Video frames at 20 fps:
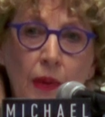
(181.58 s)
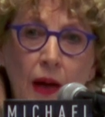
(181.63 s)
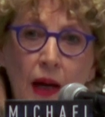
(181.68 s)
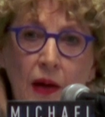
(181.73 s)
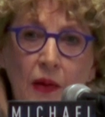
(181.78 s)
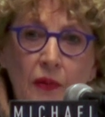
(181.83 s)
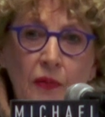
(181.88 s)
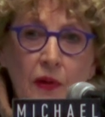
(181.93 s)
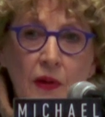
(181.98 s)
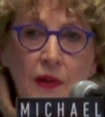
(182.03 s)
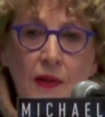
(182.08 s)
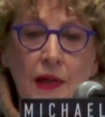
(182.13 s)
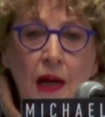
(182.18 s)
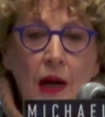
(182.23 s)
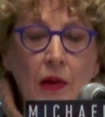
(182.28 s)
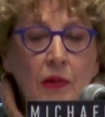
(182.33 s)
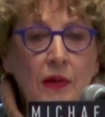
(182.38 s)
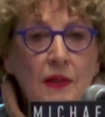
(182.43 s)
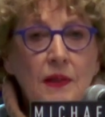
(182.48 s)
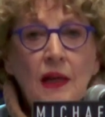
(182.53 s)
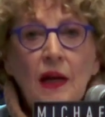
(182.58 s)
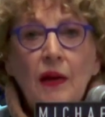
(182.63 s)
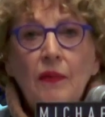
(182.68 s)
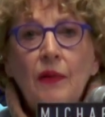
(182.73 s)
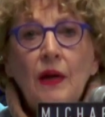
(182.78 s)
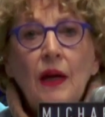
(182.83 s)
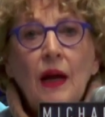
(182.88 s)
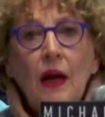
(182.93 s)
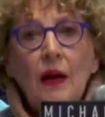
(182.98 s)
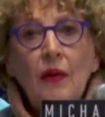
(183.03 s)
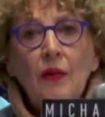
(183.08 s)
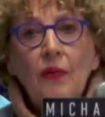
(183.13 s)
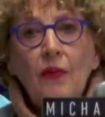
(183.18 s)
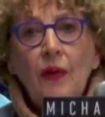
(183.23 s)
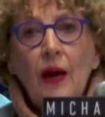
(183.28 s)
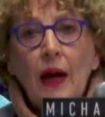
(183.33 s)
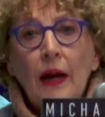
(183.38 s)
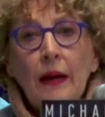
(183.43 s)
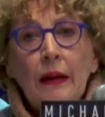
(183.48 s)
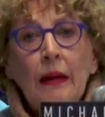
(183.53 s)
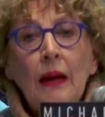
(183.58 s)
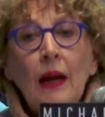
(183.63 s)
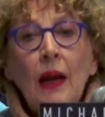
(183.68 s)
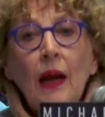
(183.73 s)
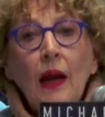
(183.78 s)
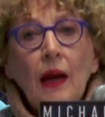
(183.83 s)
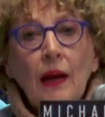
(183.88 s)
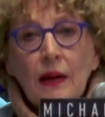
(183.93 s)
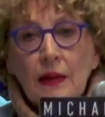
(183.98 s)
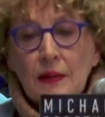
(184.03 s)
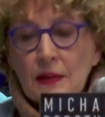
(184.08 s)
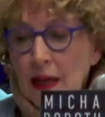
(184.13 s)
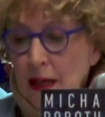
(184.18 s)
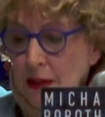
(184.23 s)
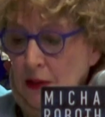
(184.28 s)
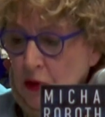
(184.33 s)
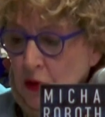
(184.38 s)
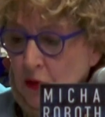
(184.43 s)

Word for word: Band von Cyrus Heaven anfangen. Das heißt